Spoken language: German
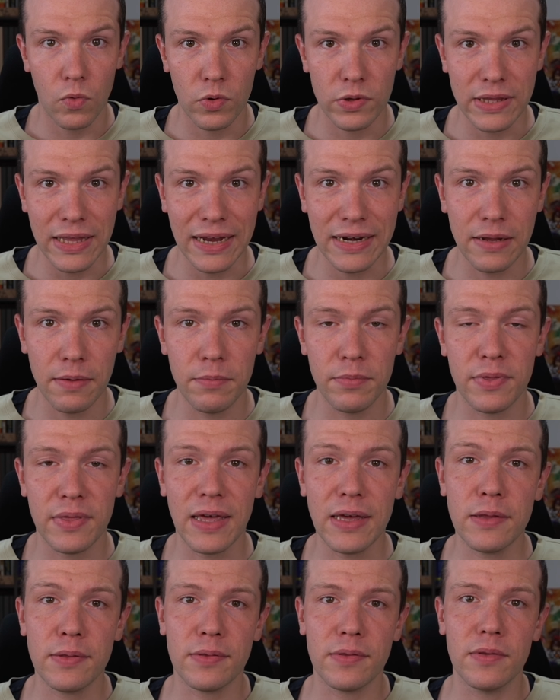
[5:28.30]
Und dann im
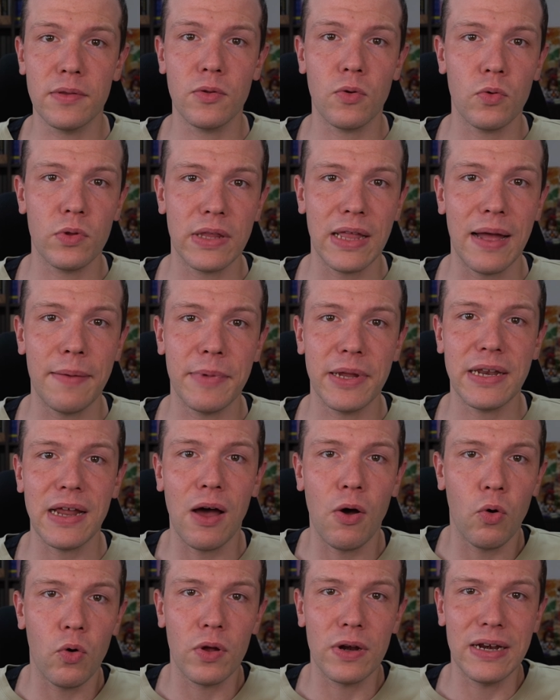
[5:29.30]
sechsten und damit
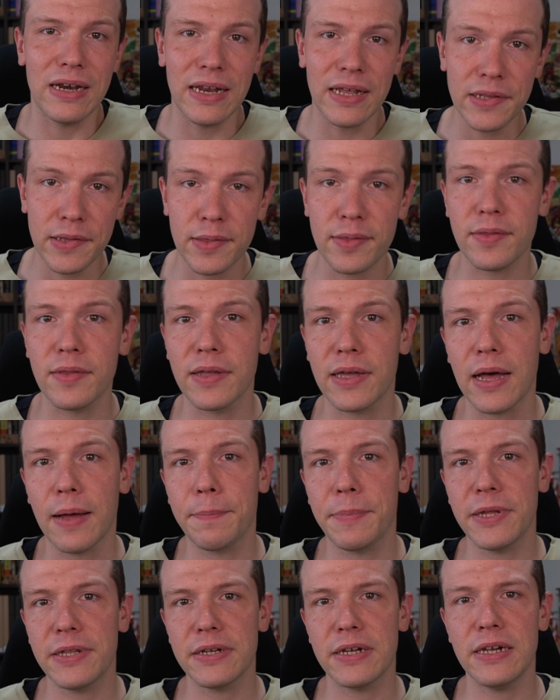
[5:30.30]
auch letzten
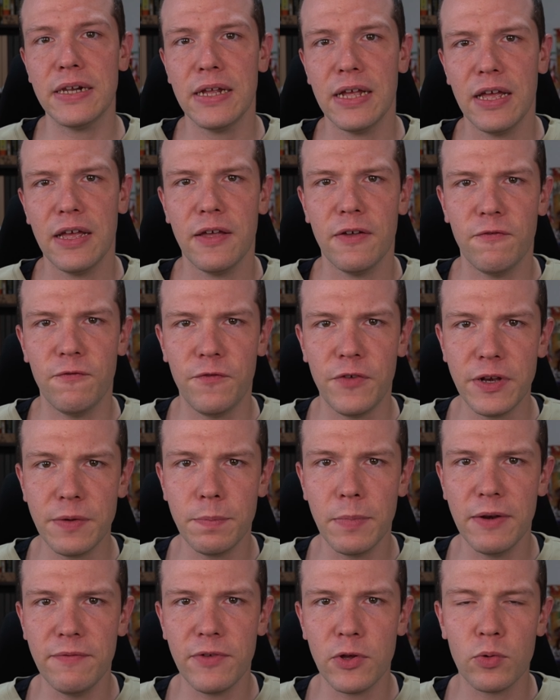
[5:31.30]
Kapitel
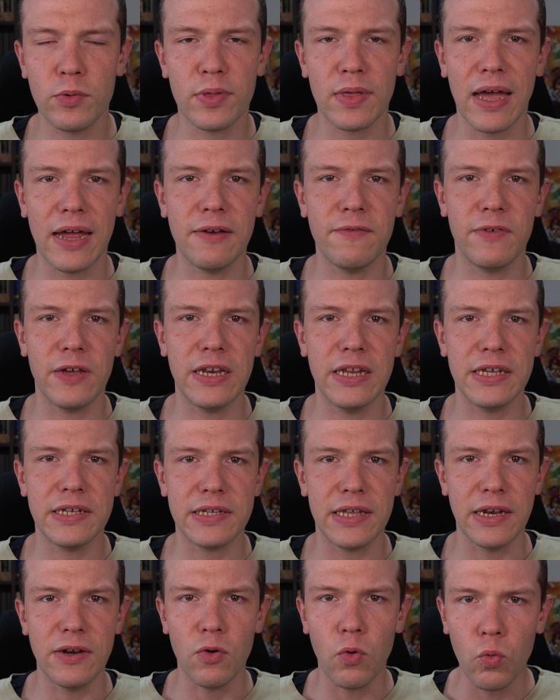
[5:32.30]
widmen wir uns ein
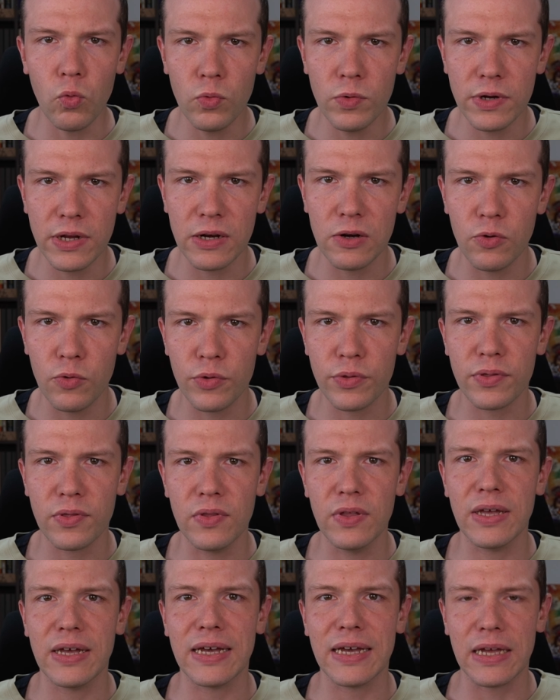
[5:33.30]
wenig den
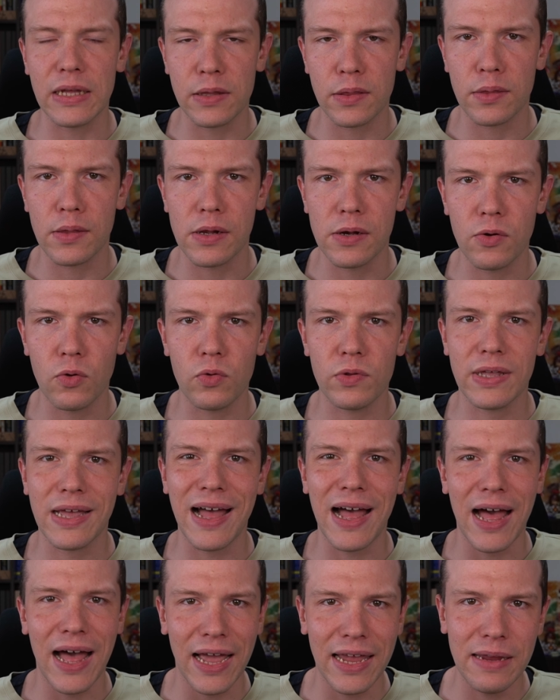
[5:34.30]
ungelösten Rätseln und
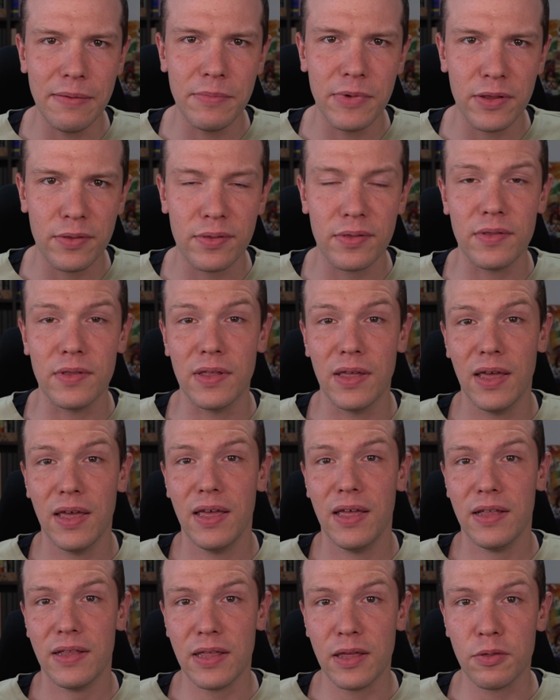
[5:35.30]
Geheimnissen
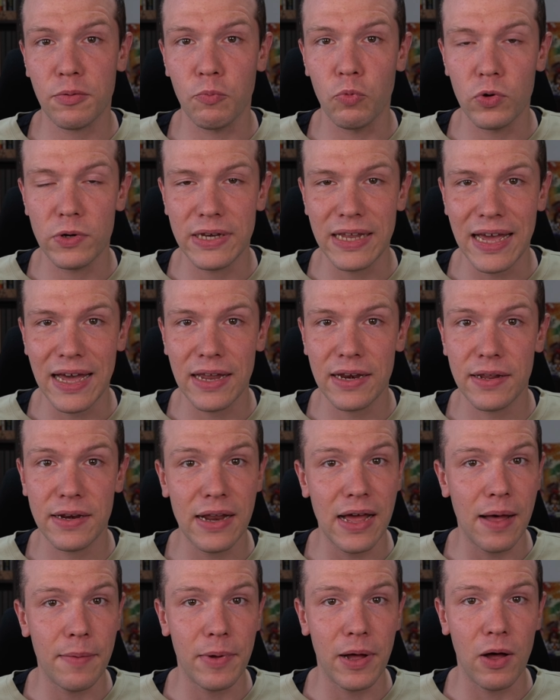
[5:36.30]
des
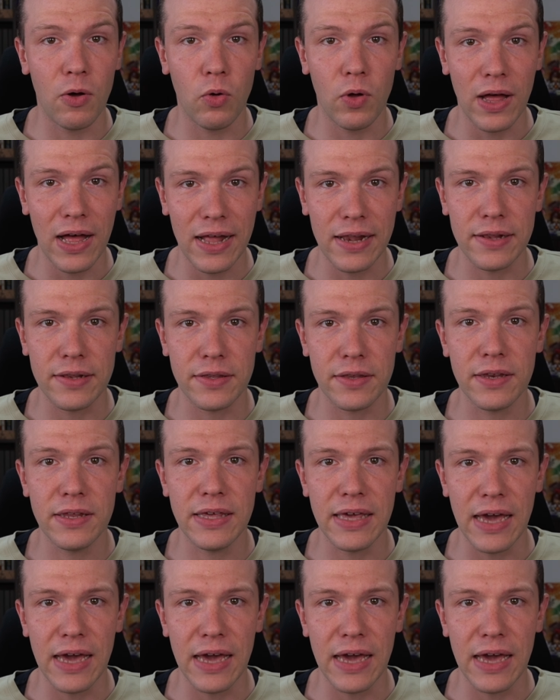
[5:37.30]
modernen, aber auch alten